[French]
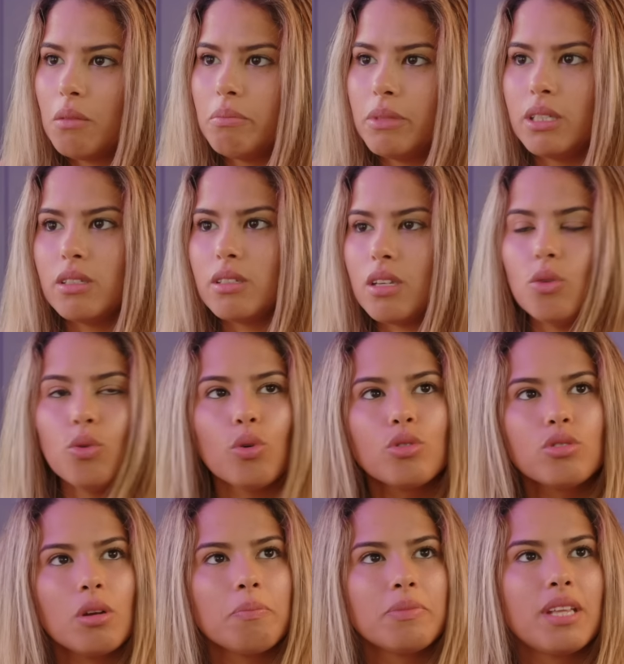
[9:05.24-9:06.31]
mais ça lui
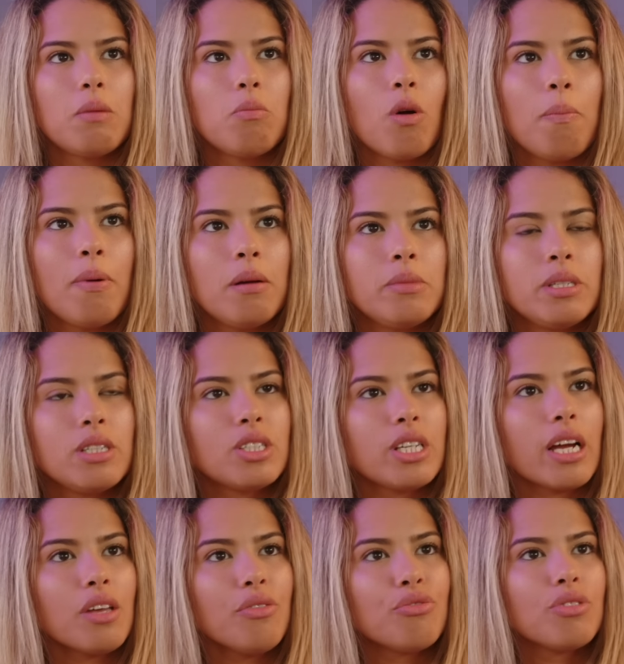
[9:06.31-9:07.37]
ressemble tellement pas. Mais
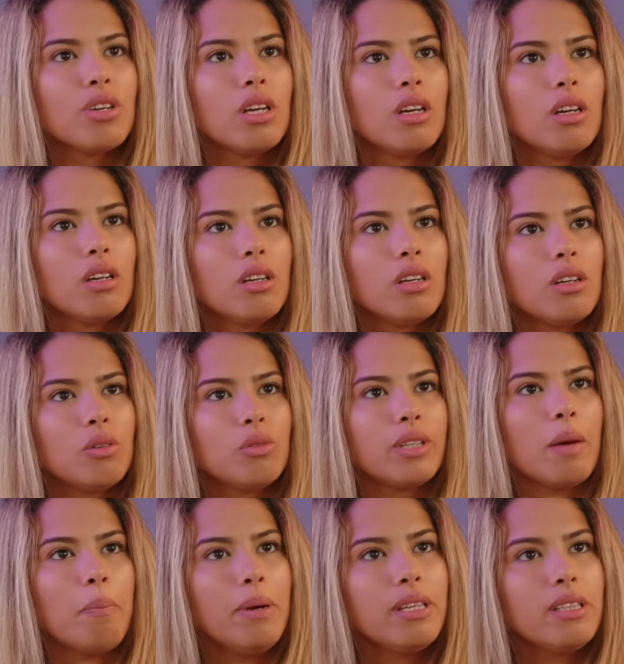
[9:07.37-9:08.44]
Sharif, on
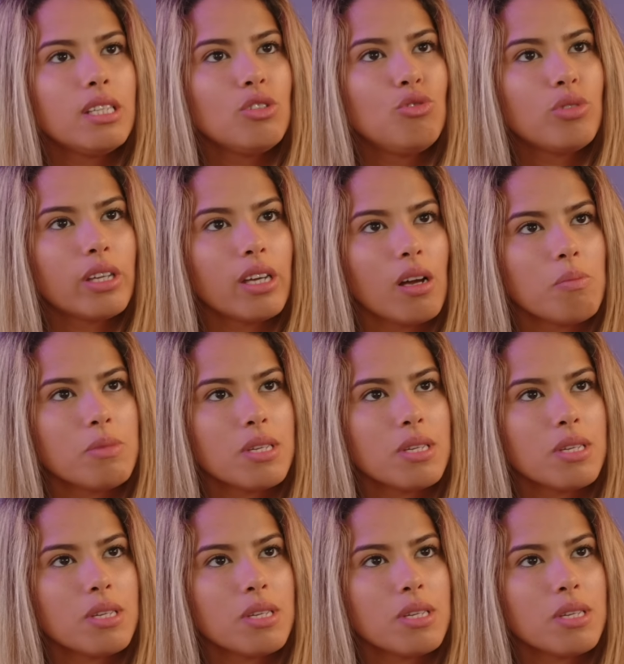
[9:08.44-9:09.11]
n'a pas été éduqué comme